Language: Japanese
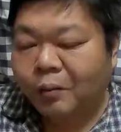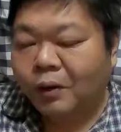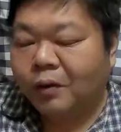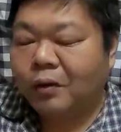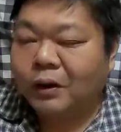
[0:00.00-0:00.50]
決
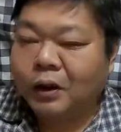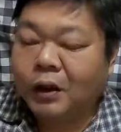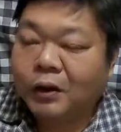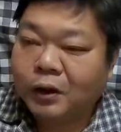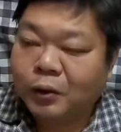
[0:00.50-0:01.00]
まってるわけじゃ
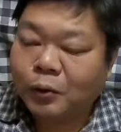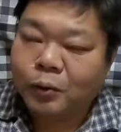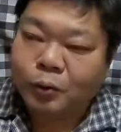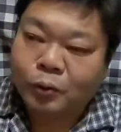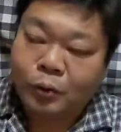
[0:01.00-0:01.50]
ないですけどそ
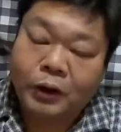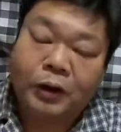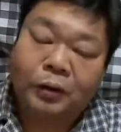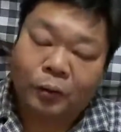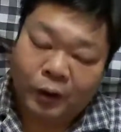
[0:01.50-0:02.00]
ういう国
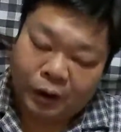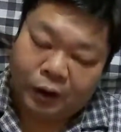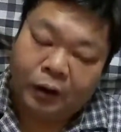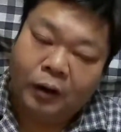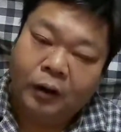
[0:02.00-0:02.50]
なので、
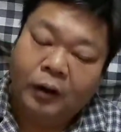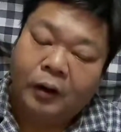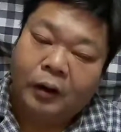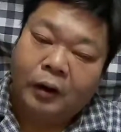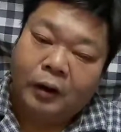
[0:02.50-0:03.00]

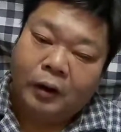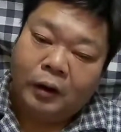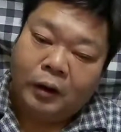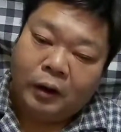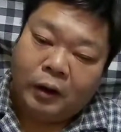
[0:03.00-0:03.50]

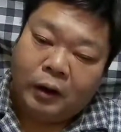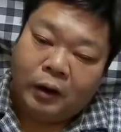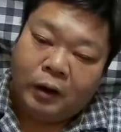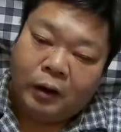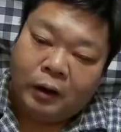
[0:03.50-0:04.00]

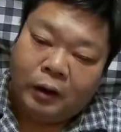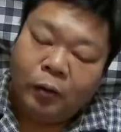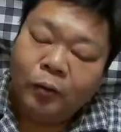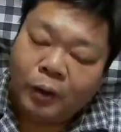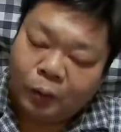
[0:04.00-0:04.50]

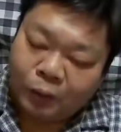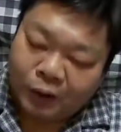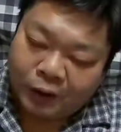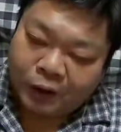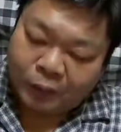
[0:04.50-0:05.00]
えー、どんなこと
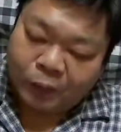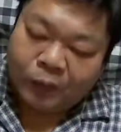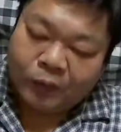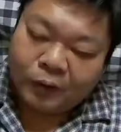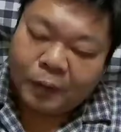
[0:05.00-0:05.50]
であって
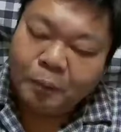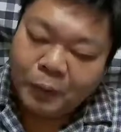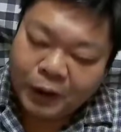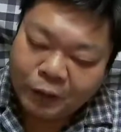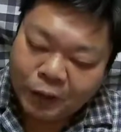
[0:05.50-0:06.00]
も完
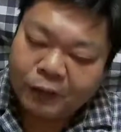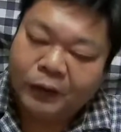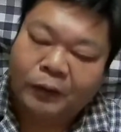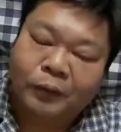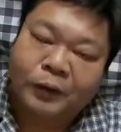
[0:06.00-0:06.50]
璧に悪
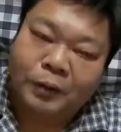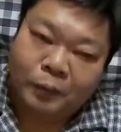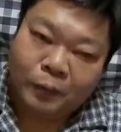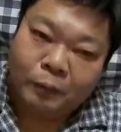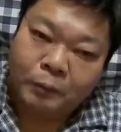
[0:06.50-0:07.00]
かったとして
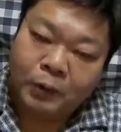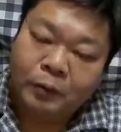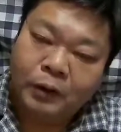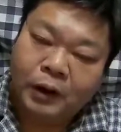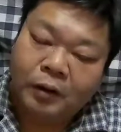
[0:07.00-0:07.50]
も日
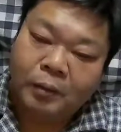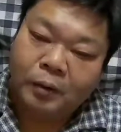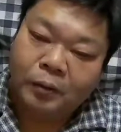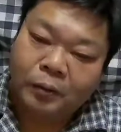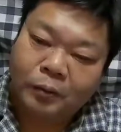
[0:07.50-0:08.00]
本に謝
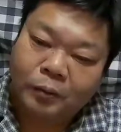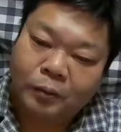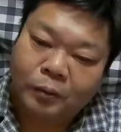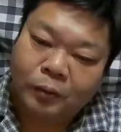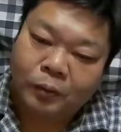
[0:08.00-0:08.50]
るという
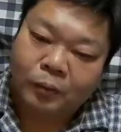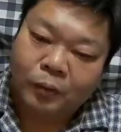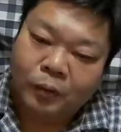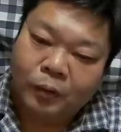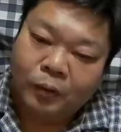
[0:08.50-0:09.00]
ことを
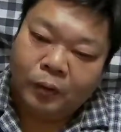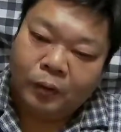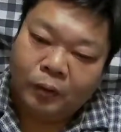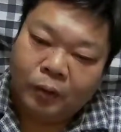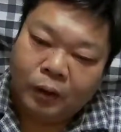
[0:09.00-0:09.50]

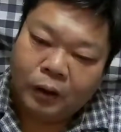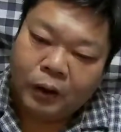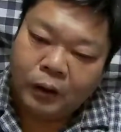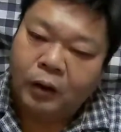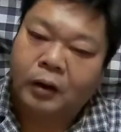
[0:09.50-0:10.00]
は
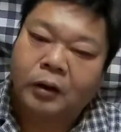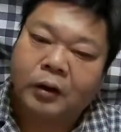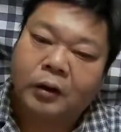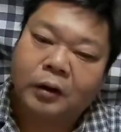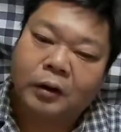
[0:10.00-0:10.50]
できない
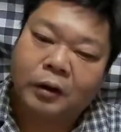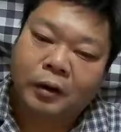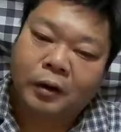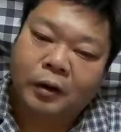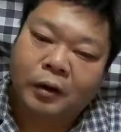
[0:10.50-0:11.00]

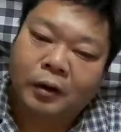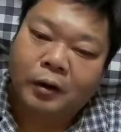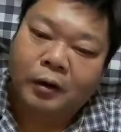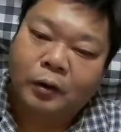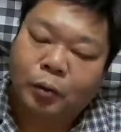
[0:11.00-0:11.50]

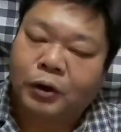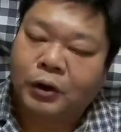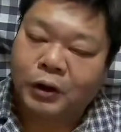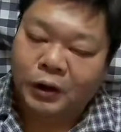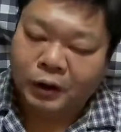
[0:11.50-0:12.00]
組
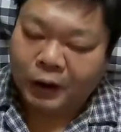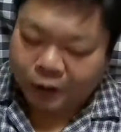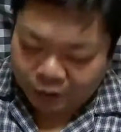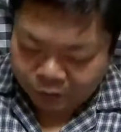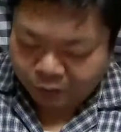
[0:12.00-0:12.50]
織な
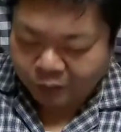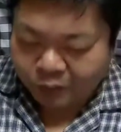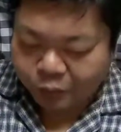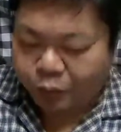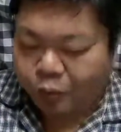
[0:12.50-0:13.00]
んですよ
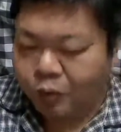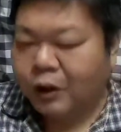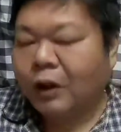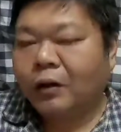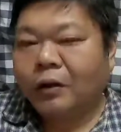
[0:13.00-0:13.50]
そういう
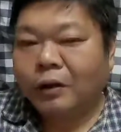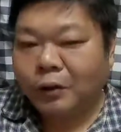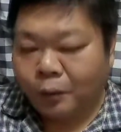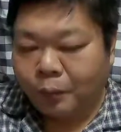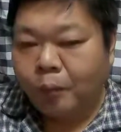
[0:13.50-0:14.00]
国なんで
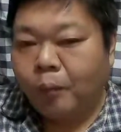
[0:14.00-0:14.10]
すよ、